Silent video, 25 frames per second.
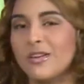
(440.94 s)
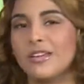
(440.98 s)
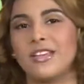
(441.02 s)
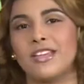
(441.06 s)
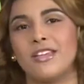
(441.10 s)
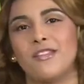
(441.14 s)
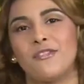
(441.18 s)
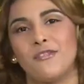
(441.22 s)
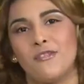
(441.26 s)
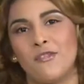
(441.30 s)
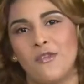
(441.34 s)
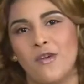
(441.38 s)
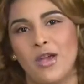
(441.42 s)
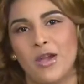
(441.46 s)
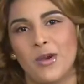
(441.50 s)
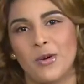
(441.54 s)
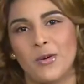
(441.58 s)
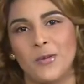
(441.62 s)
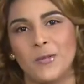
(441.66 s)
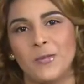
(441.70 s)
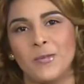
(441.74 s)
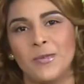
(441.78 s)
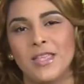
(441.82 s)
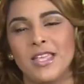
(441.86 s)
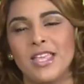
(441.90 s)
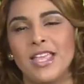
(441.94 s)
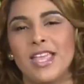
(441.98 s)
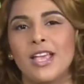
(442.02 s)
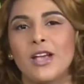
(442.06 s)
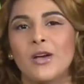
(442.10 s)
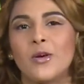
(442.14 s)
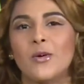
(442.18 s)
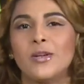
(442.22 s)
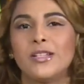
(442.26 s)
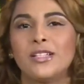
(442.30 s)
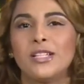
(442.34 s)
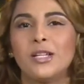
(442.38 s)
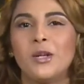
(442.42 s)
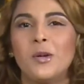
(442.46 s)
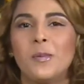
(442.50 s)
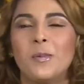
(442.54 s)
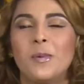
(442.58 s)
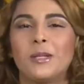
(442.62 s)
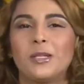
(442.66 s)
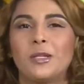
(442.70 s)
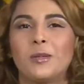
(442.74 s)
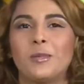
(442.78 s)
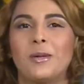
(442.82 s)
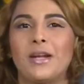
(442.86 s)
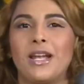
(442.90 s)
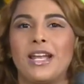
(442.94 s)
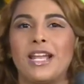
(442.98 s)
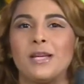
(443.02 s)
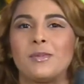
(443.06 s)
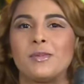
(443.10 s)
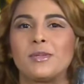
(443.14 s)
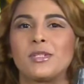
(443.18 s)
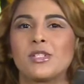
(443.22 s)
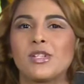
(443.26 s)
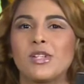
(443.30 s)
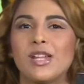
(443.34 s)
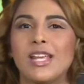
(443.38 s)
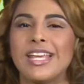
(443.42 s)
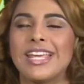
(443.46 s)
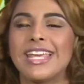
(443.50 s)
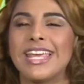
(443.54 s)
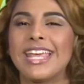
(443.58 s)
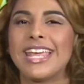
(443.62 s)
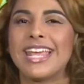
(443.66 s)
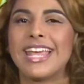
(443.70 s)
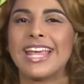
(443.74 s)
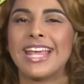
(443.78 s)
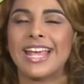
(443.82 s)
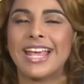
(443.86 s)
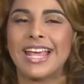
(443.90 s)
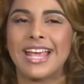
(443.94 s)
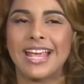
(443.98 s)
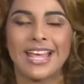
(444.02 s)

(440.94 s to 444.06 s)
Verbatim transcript: y Fuego. Claro. Cuéntanos, Pato, para las personas que,